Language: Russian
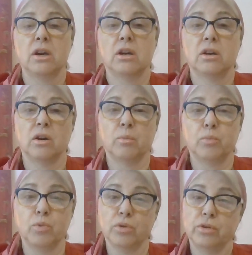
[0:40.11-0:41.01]

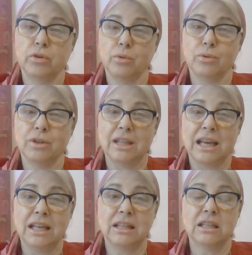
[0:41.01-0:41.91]
работаю
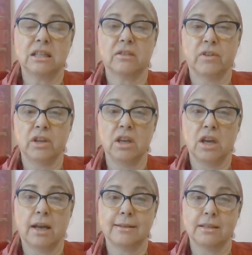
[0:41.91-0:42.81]
над
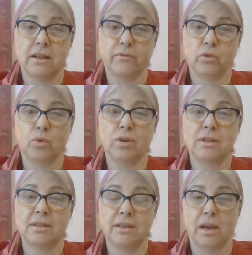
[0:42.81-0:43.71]
своей основной
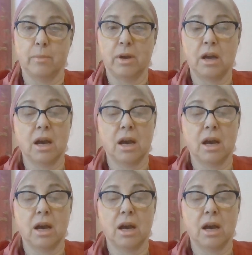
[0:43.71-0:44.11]
темой.